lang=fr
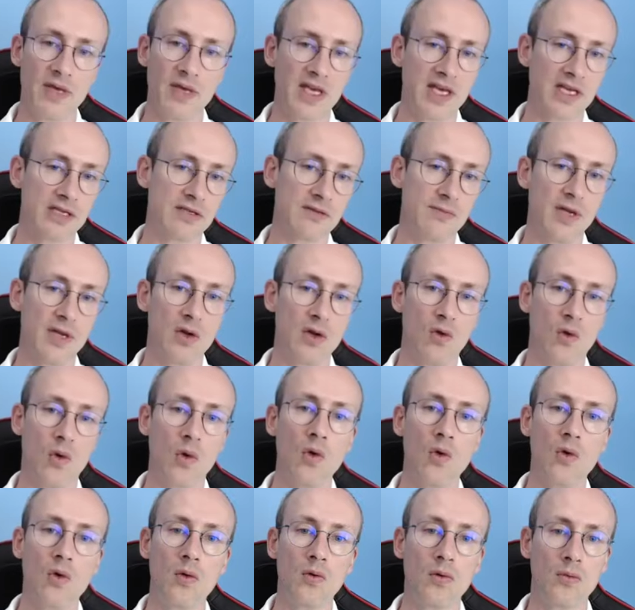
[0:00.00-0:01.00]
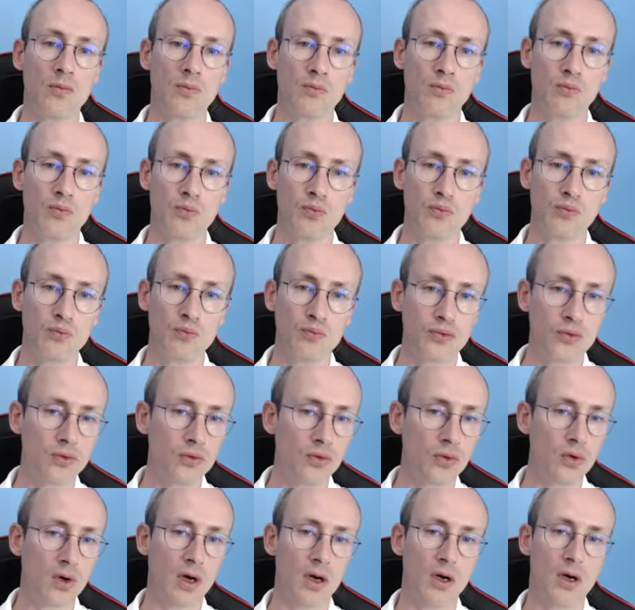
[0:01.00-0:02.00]
mes 15 000 euros
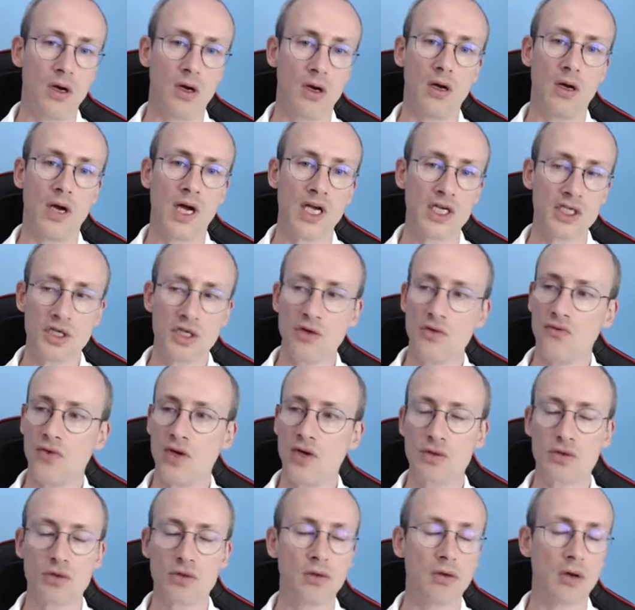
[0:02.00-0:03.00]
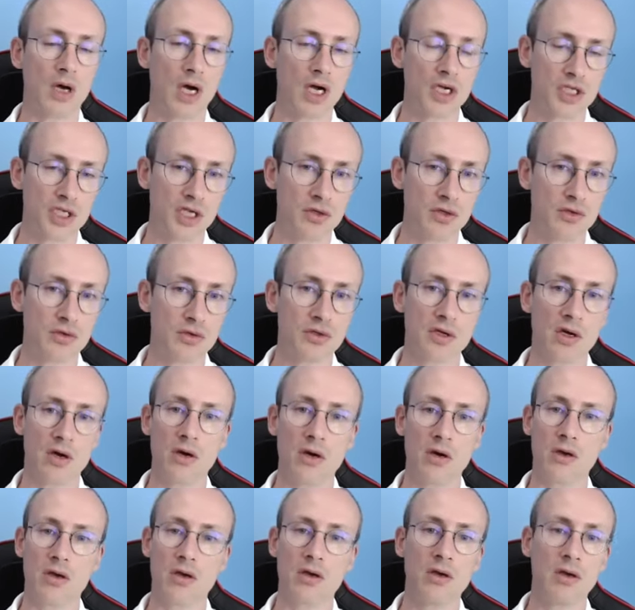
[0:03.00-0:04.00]
pour euh, acheter une voiture, acheter du
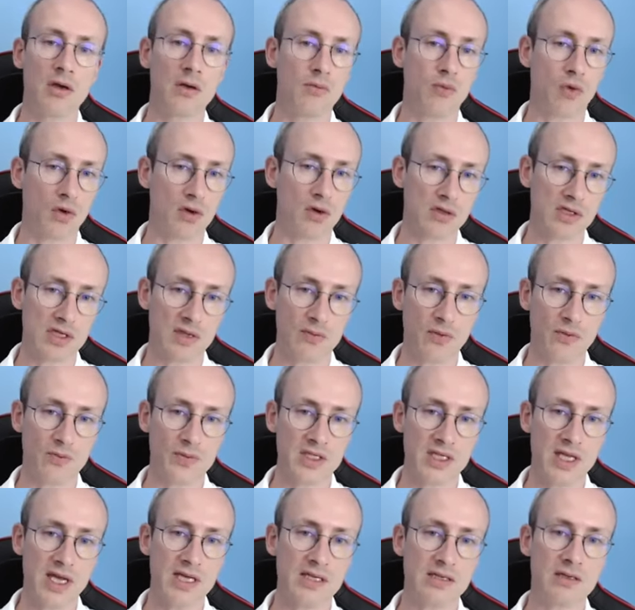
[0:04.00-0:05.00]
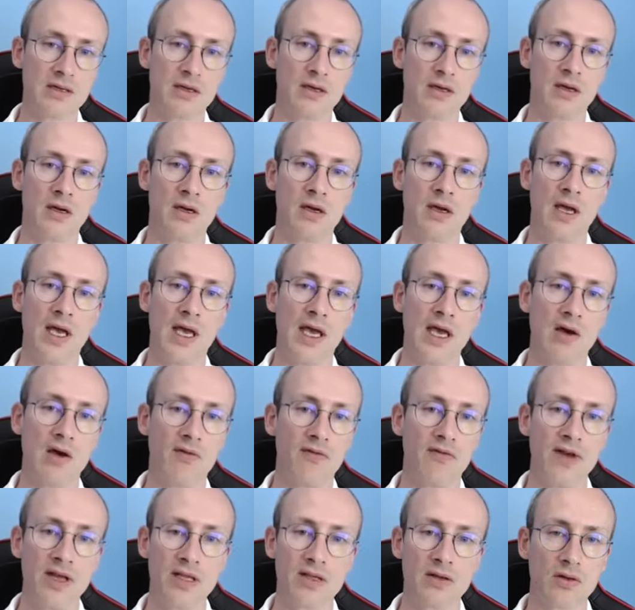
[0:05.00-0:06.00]
stock, pour lancer mon business. Et en
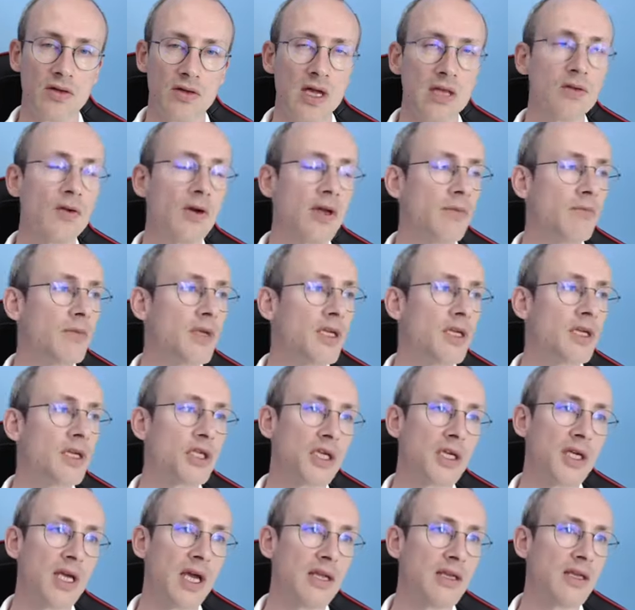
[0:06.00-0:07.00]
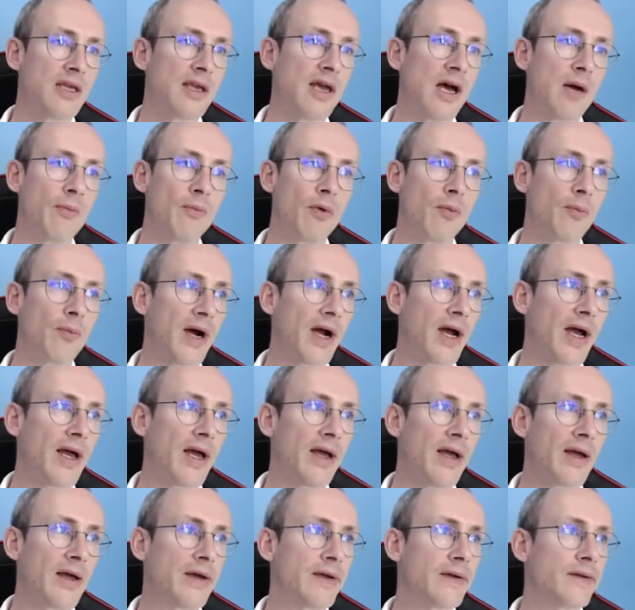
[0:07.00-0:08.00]
fait, en un an et demi, j'ai gagné à peu
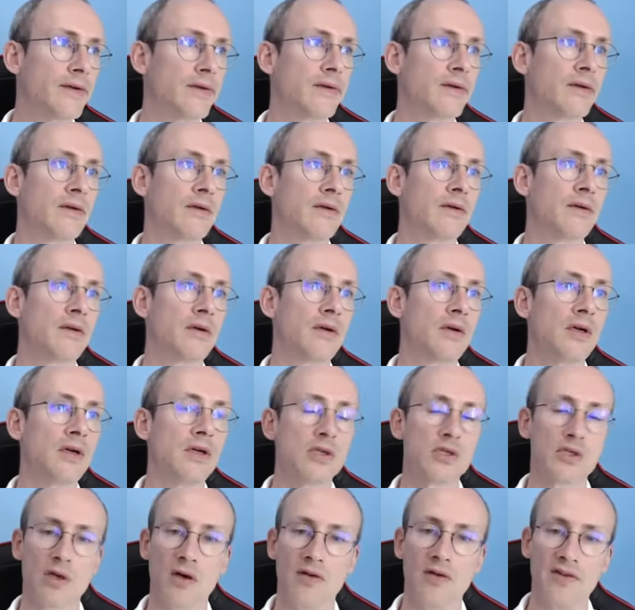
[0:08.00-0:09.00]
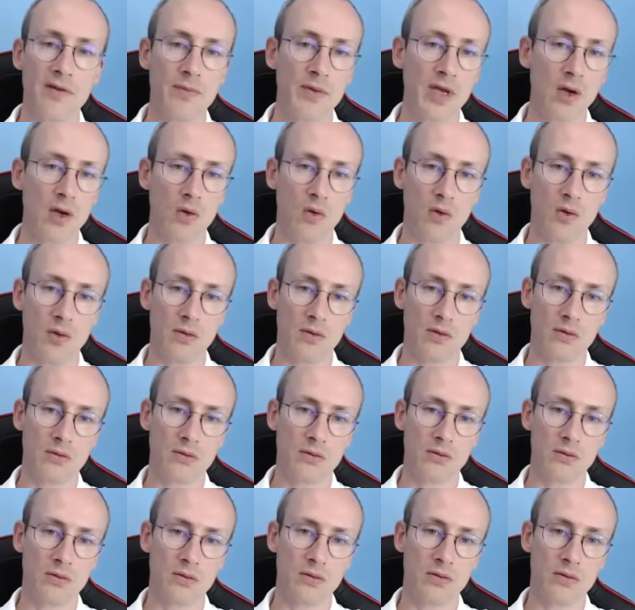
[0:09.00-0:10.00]
près 120 000 euros.
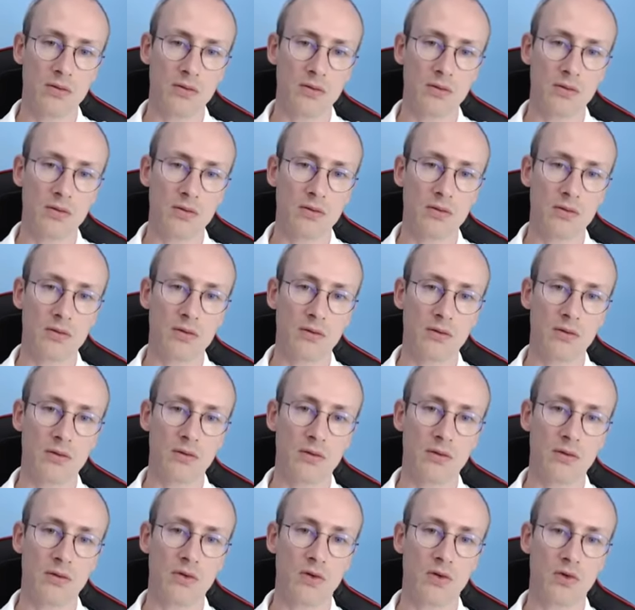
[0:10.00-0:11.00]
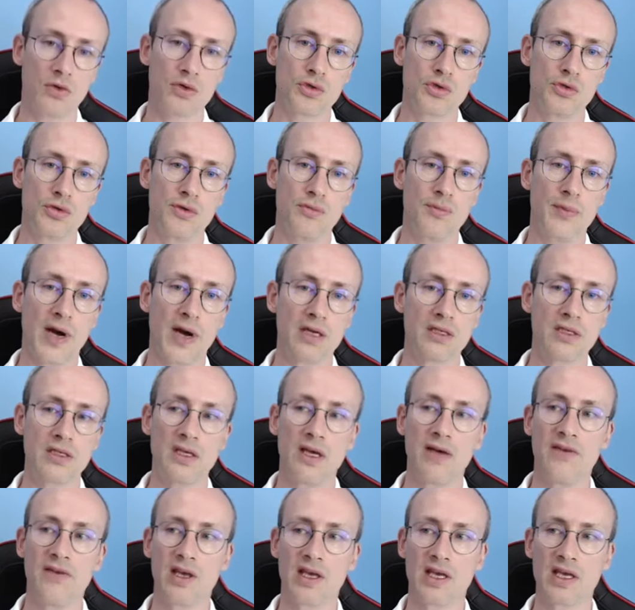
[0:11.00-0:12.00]
OK. Donc, je suis parti
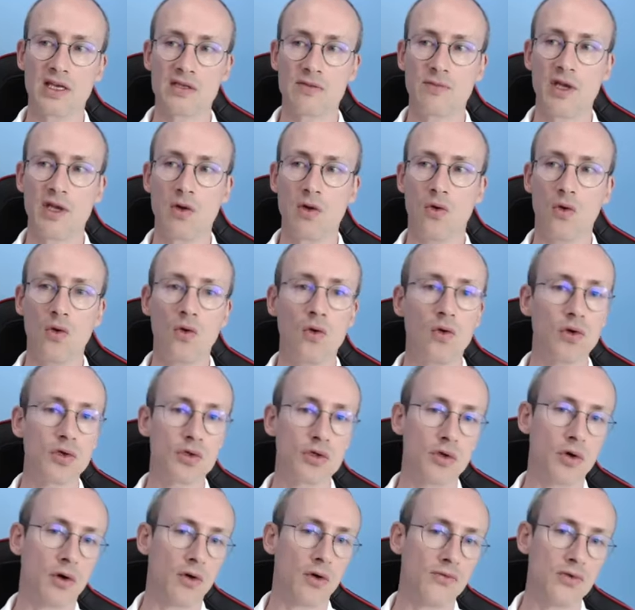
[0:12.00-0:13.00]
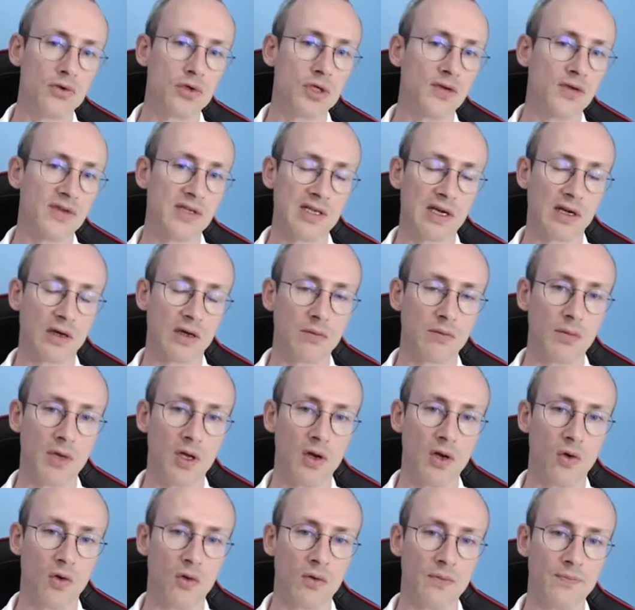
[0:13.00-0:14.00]
avec 15 000 euros, je suis revenu, j'avais 50
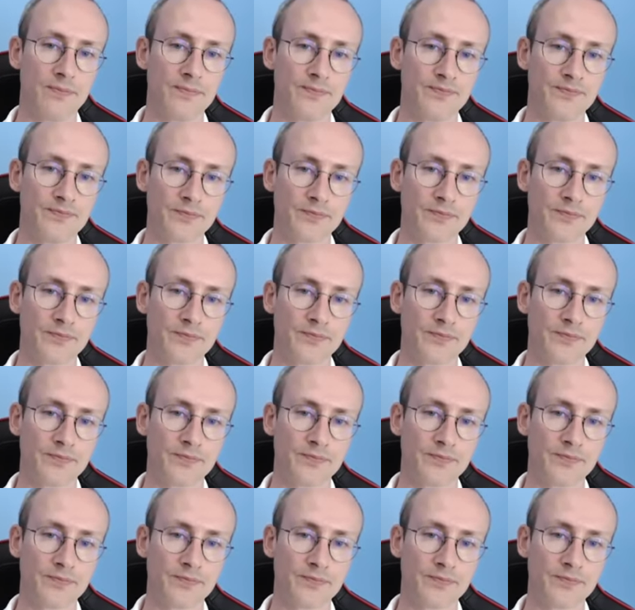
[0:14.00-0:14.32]
000 euros.